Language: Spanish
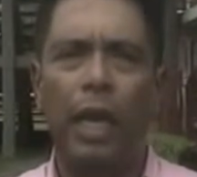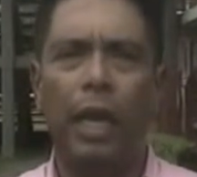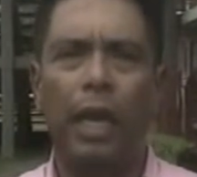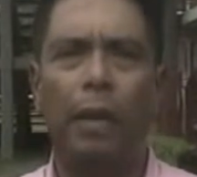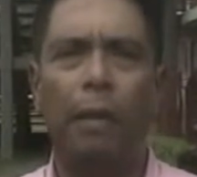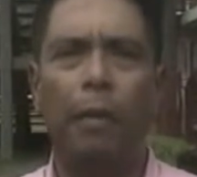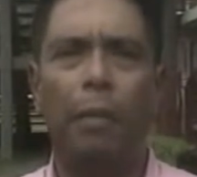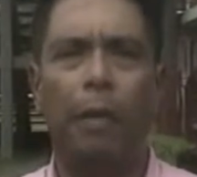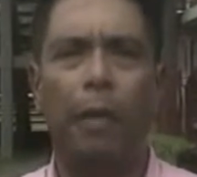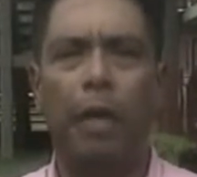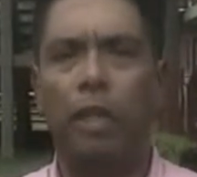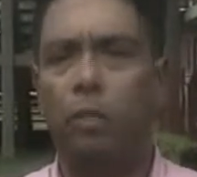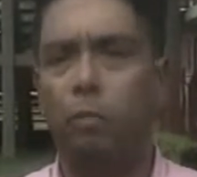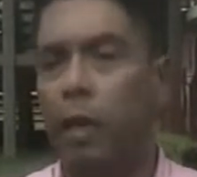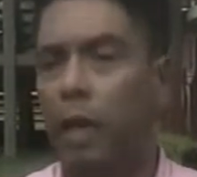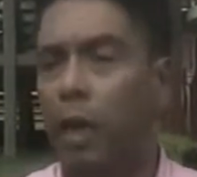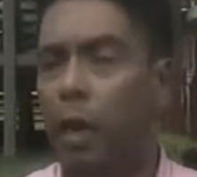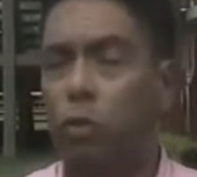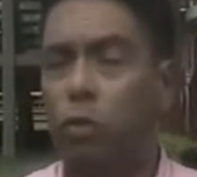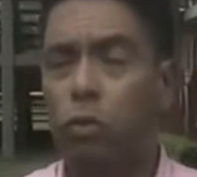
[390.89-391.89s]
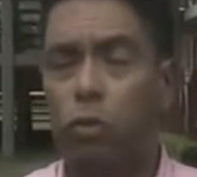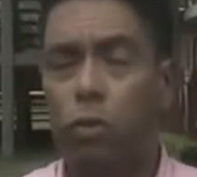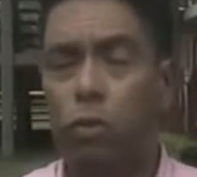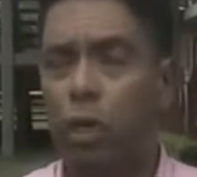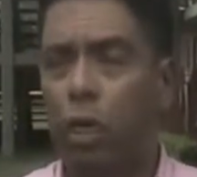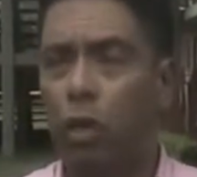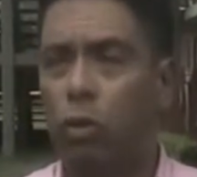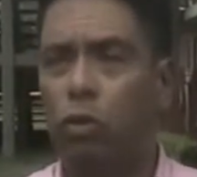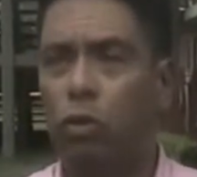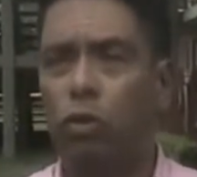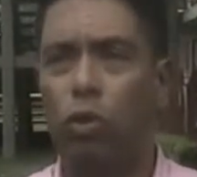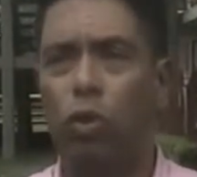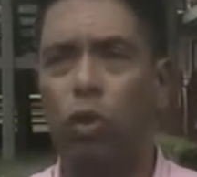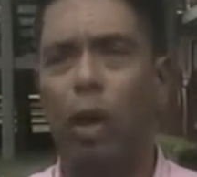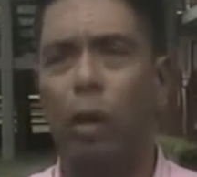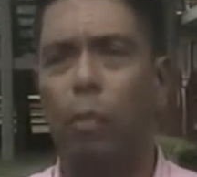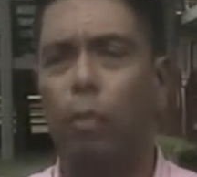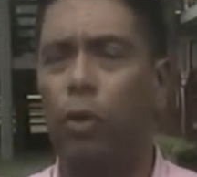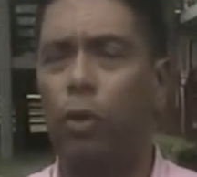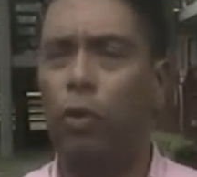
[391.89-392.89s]
y esperamos contar con todo
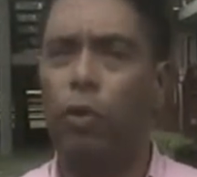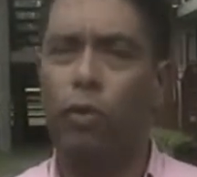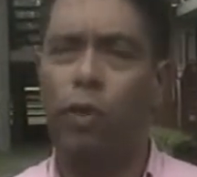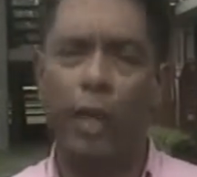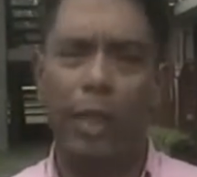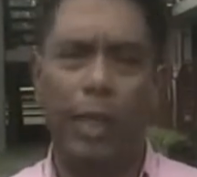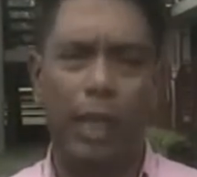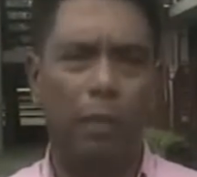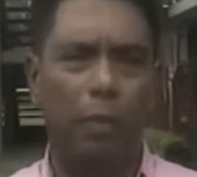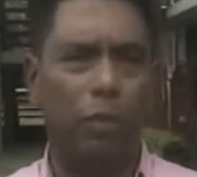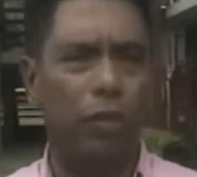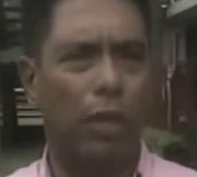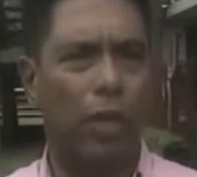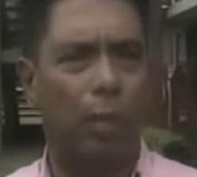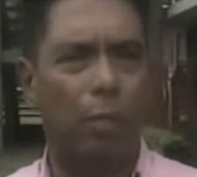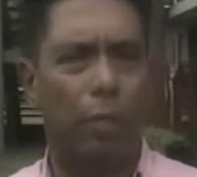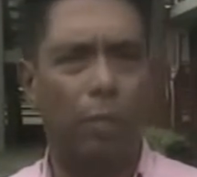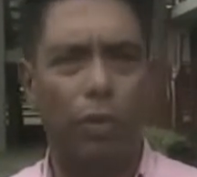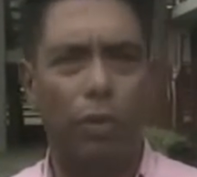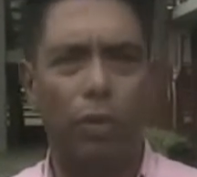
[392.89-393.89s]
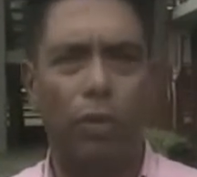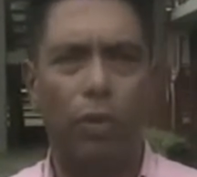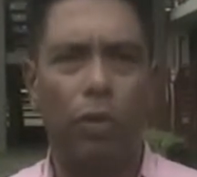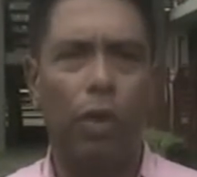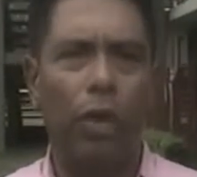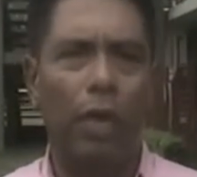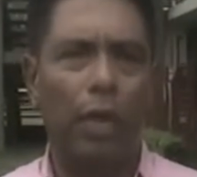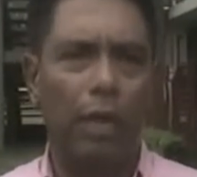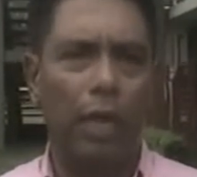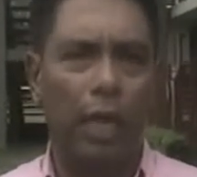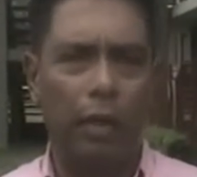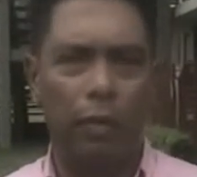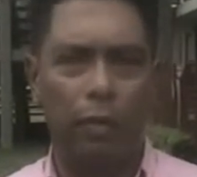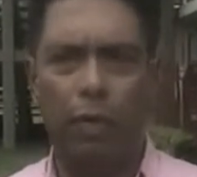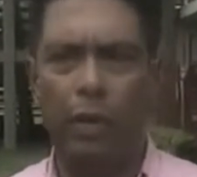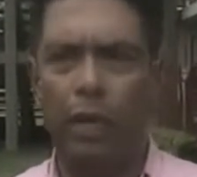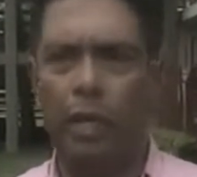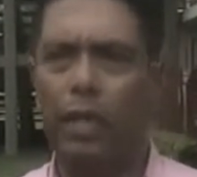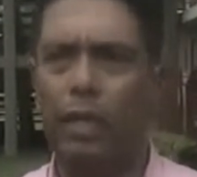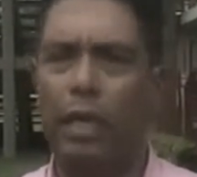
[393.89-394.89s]
el apoyo, ya tenemos el apoyo de la
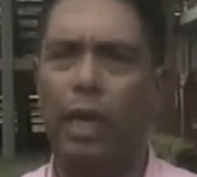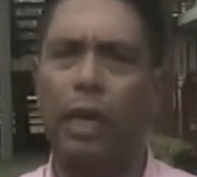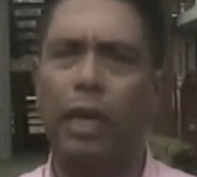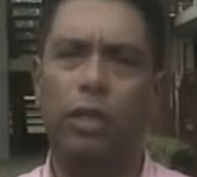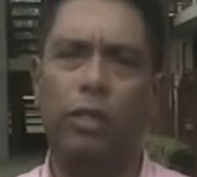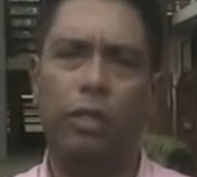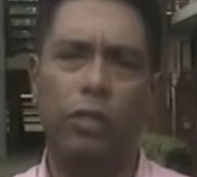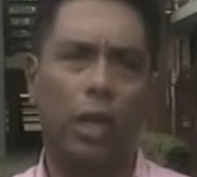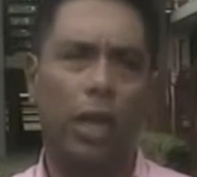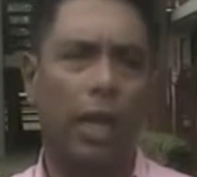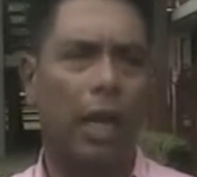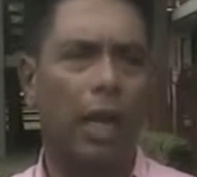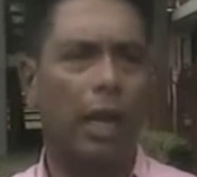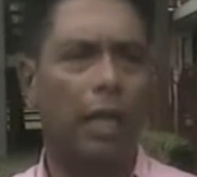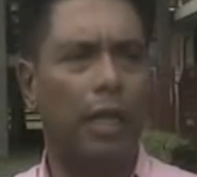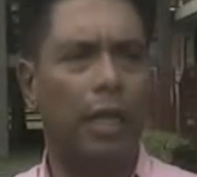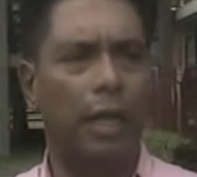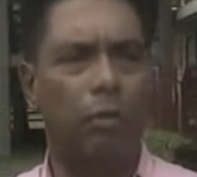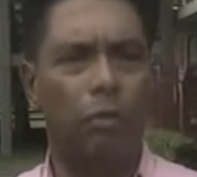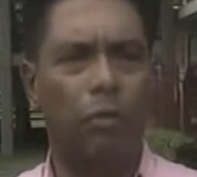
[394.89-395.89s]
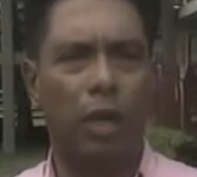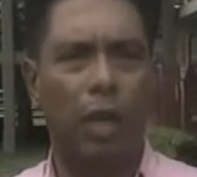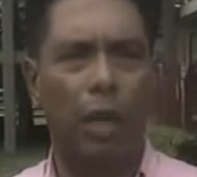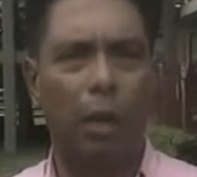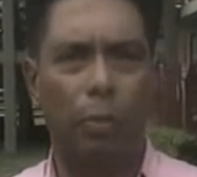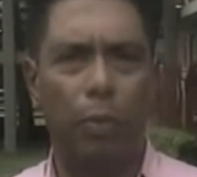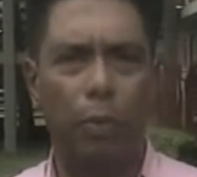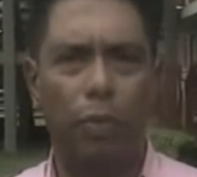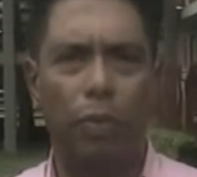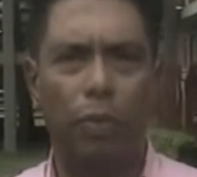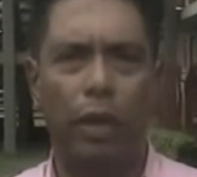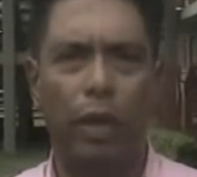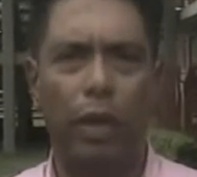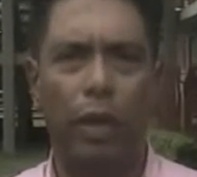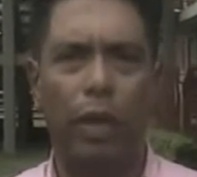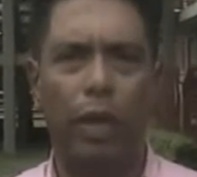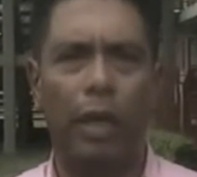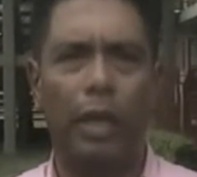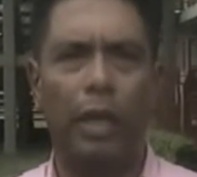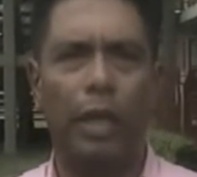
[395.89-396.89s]
Universidad Nacional, tenemos el apoyo
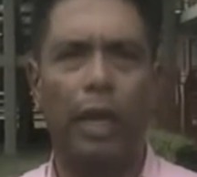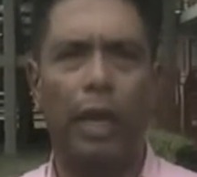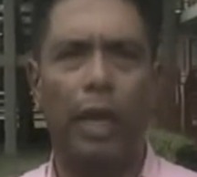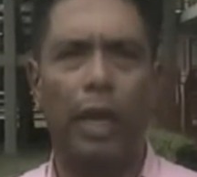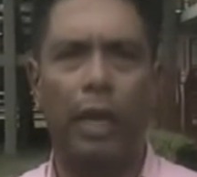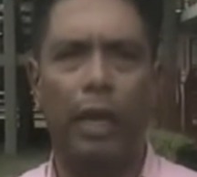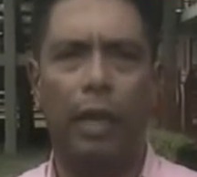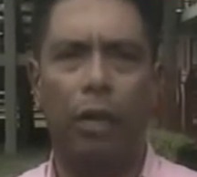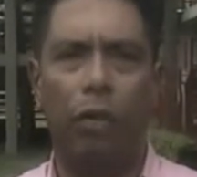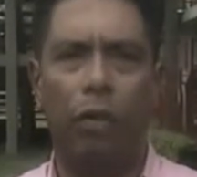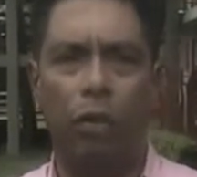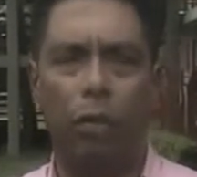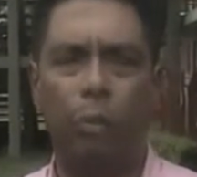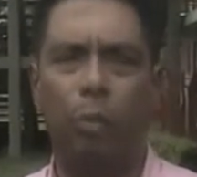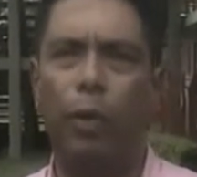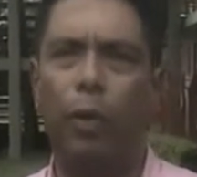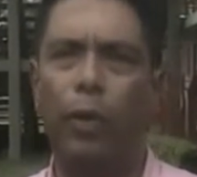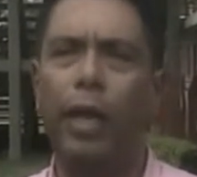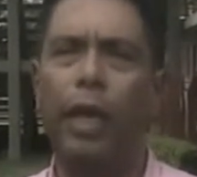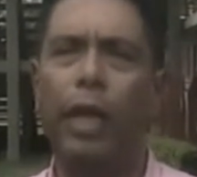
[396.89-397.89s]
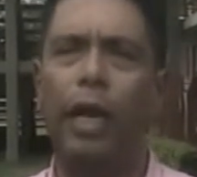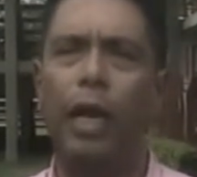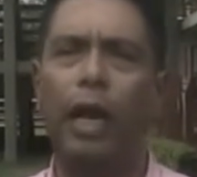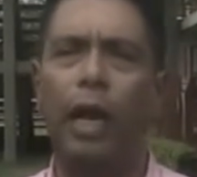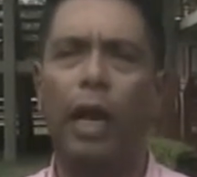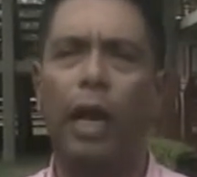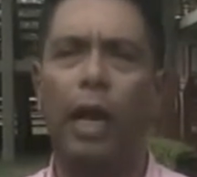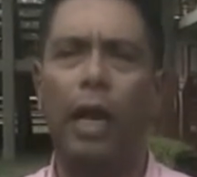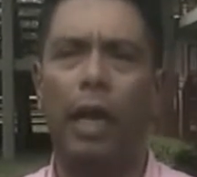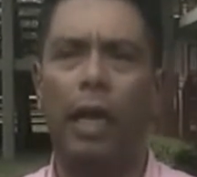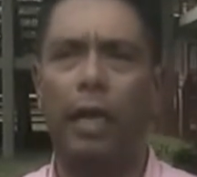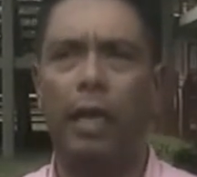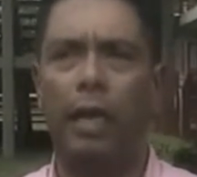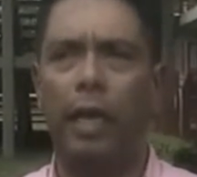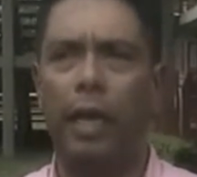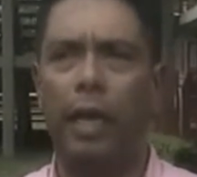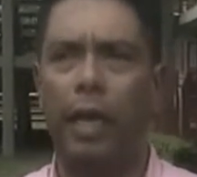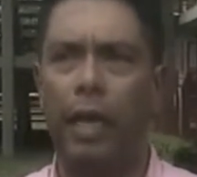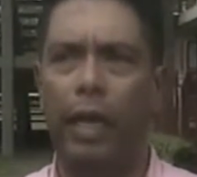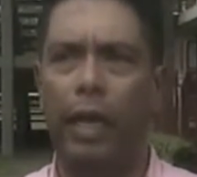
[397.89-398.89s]
del Corpo ICA,
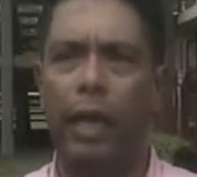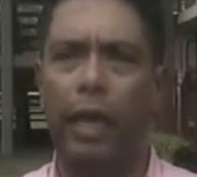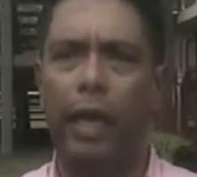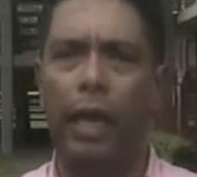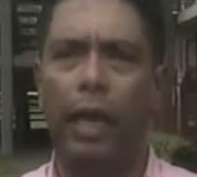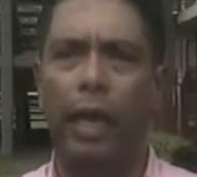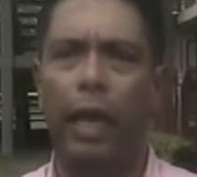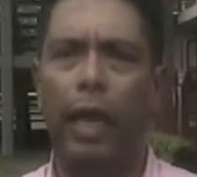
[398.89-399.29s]
de